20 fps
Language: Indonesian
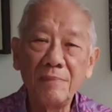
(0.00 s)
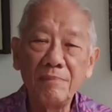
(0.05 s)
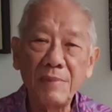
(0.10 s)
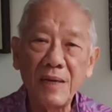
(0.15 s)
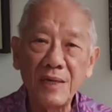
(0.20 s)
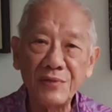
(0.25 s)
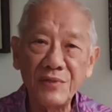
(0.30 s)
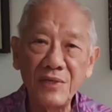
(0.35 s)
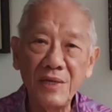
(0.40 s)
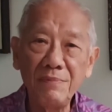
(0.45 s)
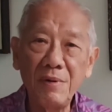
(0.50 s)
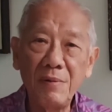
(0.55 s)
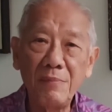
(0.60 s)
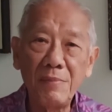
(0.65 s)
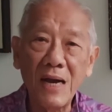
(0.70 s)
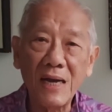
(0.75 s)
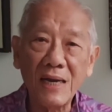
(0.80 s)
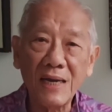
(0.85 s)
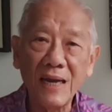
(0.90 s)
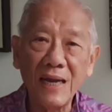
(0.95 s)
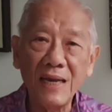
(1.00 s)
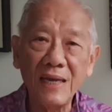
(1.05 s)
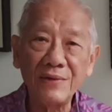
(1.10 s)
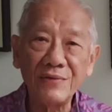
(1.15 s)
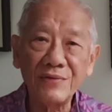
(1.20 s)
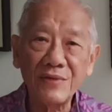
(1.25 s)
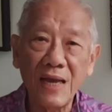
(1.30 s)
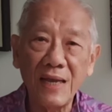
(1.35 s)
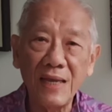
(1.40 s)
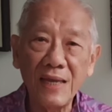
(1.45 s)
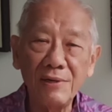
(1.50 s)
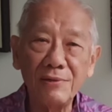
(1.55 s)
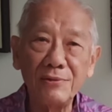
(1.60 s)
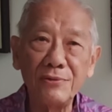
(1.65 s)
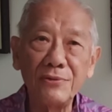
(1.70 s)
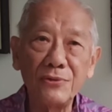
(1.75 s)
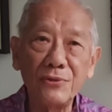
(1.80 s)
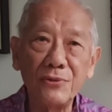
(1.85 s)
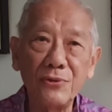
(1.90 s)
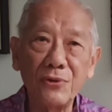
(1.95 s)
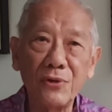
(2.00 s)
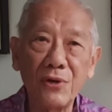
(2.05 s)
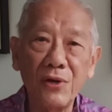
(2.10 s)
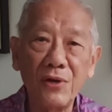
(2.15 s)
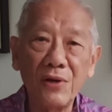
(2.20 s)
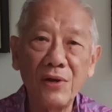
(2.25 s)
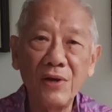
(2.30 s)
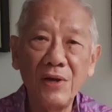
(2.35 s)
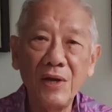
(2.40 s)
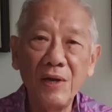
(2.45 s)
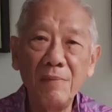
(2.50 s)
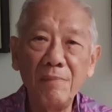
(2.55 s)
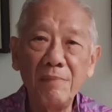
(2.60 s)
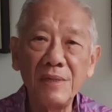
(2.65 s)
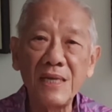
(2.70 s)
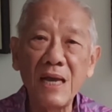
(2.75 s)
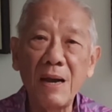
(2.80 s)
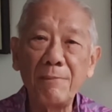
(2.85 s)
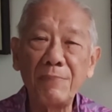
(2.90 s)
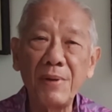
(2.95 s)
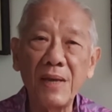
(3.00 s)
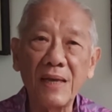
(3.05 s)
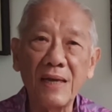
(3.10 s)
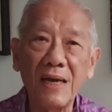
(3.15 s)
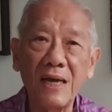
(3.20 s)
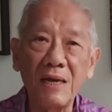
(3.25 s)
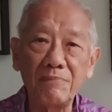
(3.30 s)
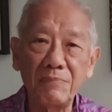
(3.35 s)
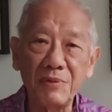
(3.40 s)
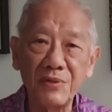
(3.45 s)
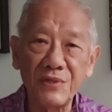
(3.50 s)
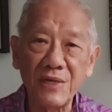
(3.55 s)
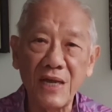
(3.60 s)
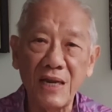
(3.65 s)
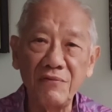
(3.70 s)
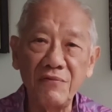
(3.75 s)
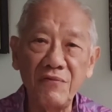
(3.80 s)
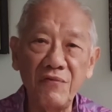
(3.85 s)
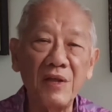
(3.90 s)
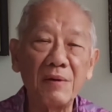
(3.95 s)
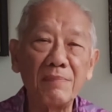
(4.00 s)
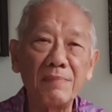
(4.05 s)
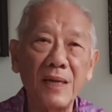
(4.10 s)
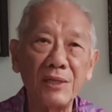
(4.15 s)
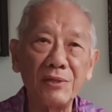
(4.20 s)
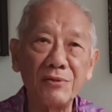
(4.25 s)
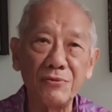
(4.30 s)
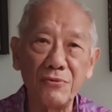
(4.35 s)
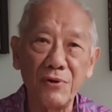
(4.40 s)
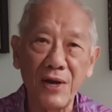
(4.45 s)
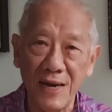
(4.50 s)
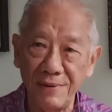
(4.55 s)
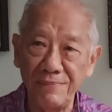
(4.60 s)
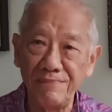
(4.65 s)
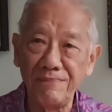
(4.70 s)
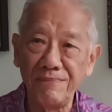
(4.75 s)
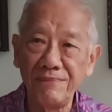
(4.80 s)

masih memakai saya untuk menyampaikan pesan firman Tuhan.